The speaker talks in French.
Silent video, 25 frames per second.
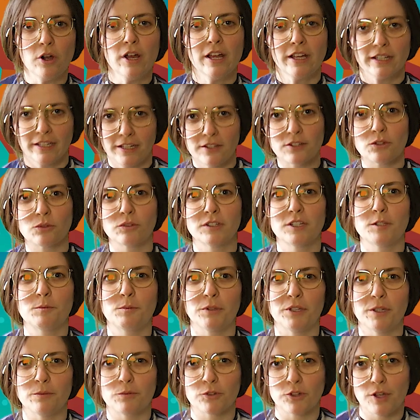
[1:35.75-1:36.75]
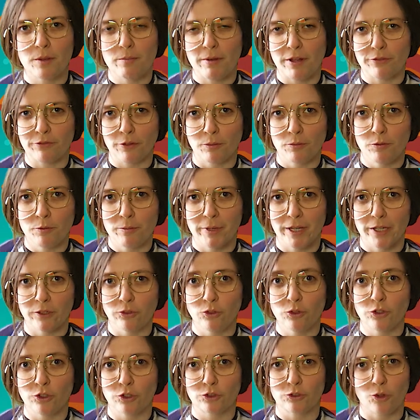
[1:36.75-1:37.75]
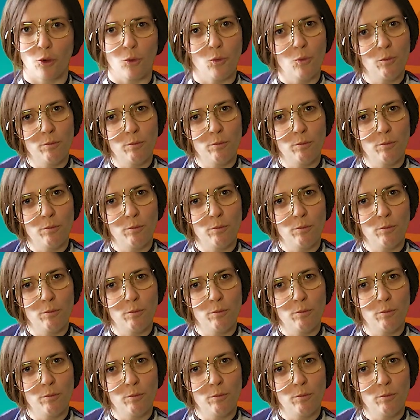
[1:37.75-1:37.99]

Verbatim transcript: qui seront disponibles sur les plateformes numériques de Doctor Who